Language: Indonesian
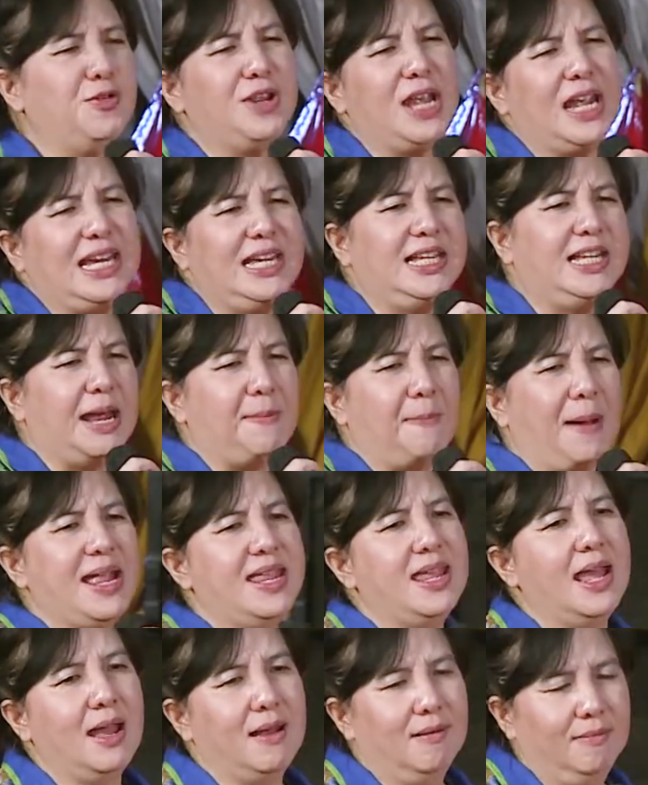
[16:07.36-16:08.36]
punya ide
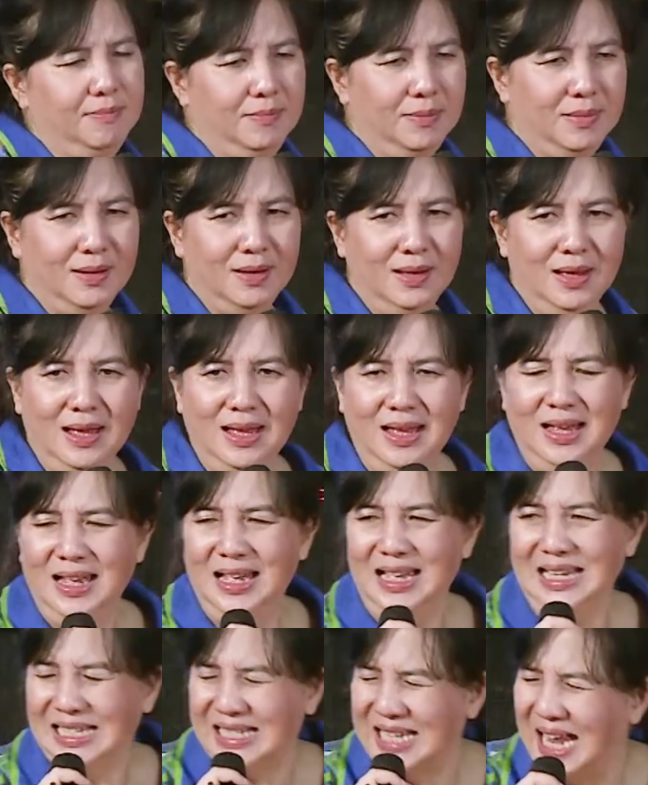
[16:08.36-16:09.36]
banyak?
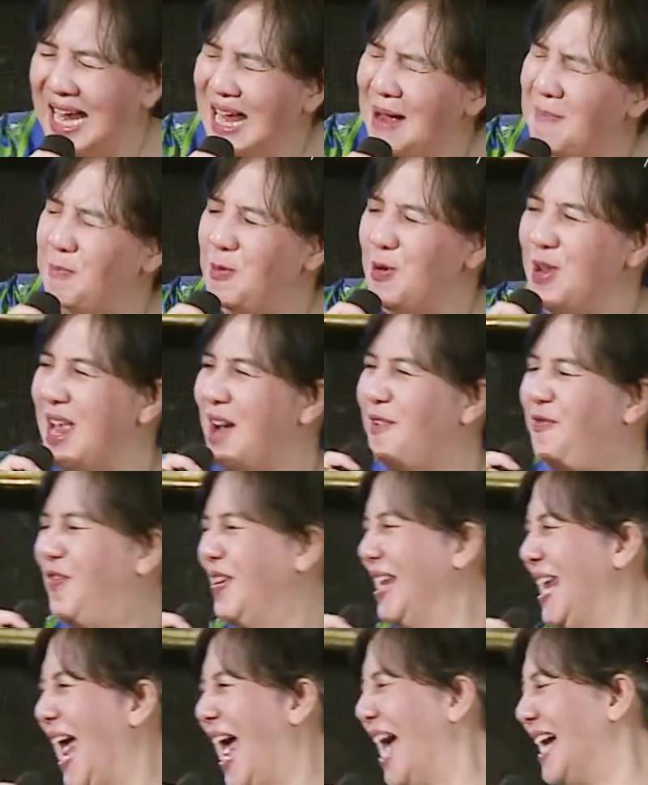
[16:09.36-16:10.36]
Saya punya
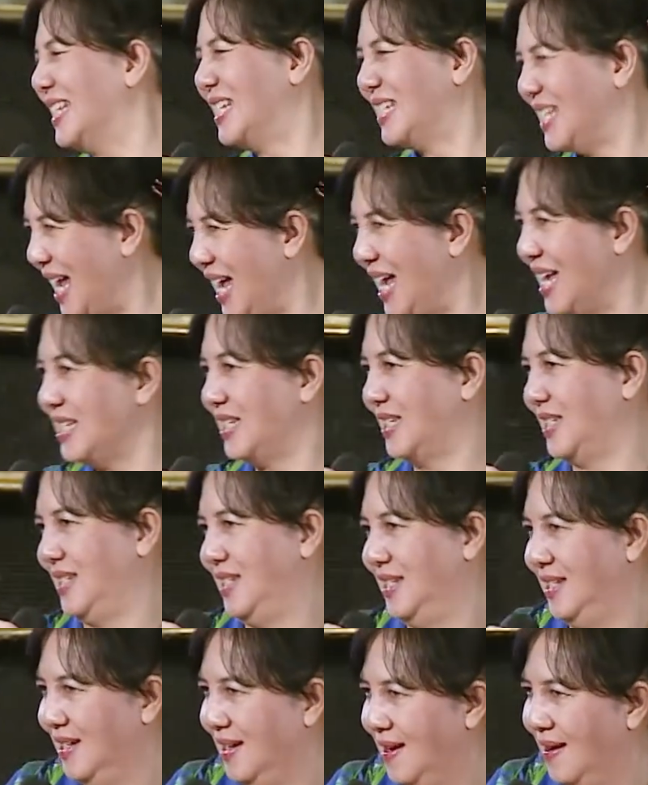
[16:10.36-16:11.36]
free
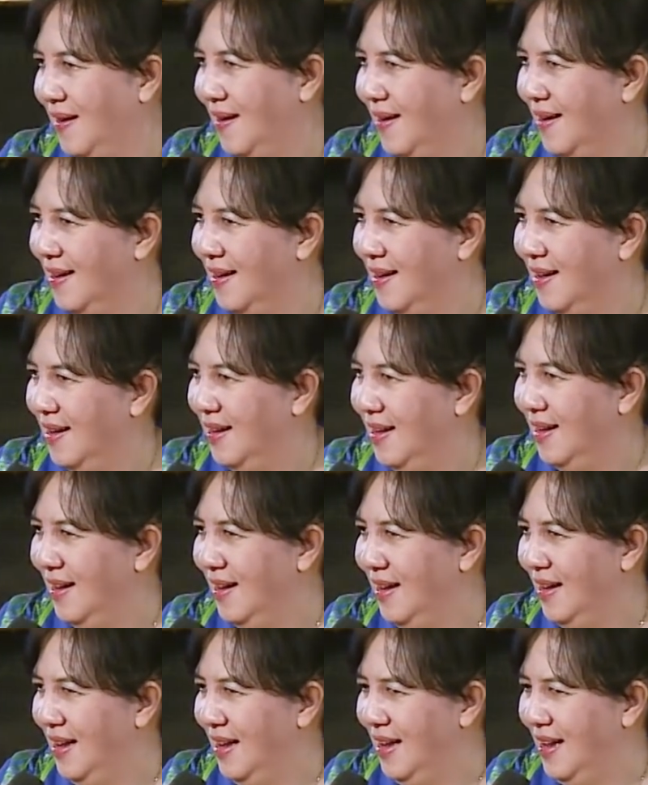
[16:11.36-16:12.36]
access.
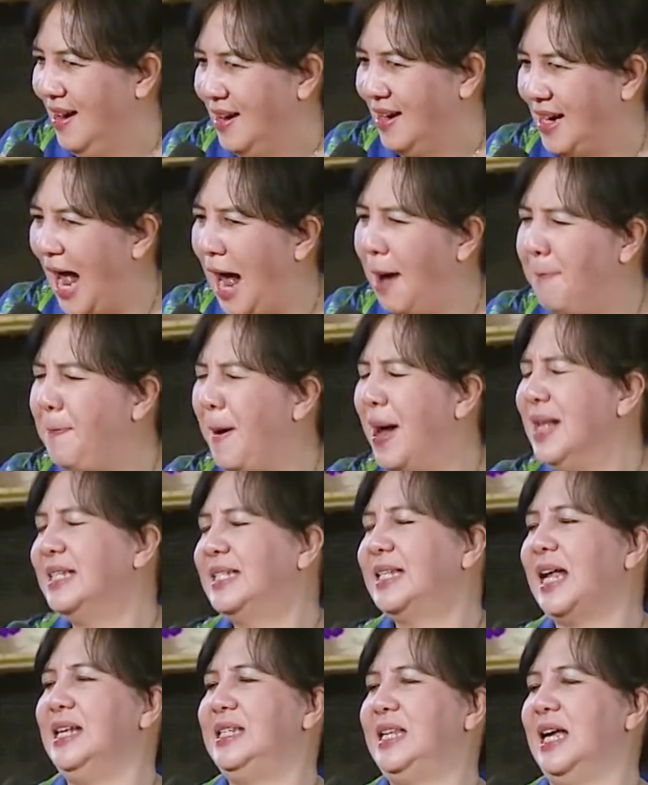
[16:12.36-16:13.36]
Kapan
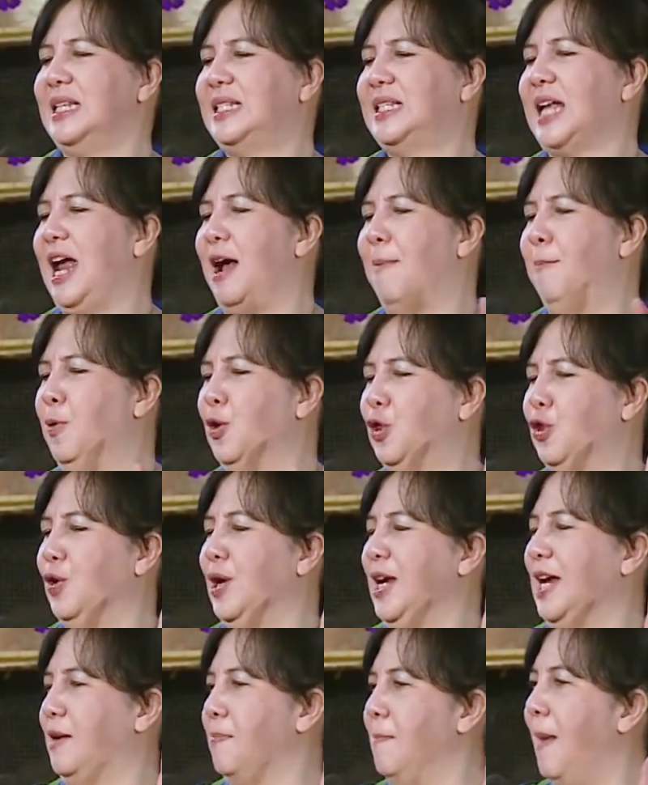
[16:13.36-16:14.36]
saja saya butuh
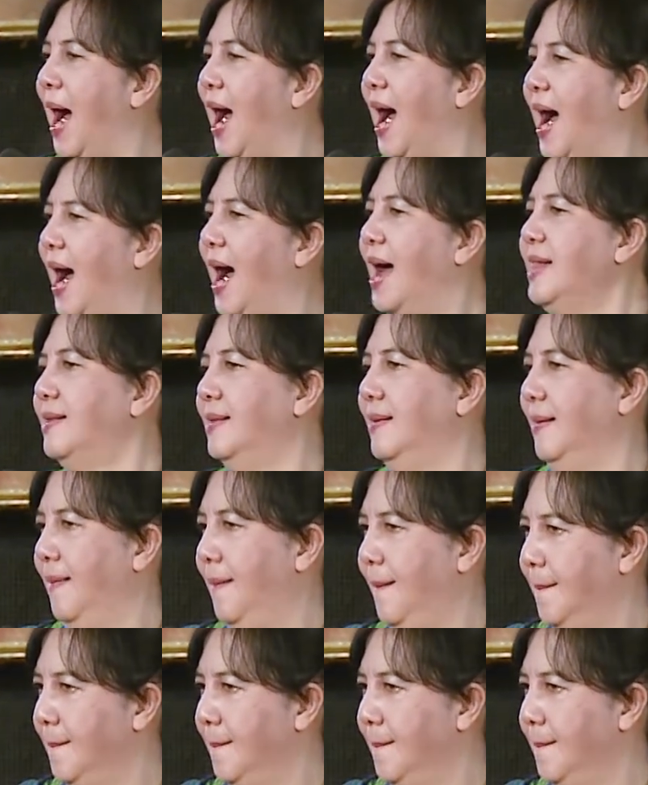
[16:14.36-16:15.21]
hikmat,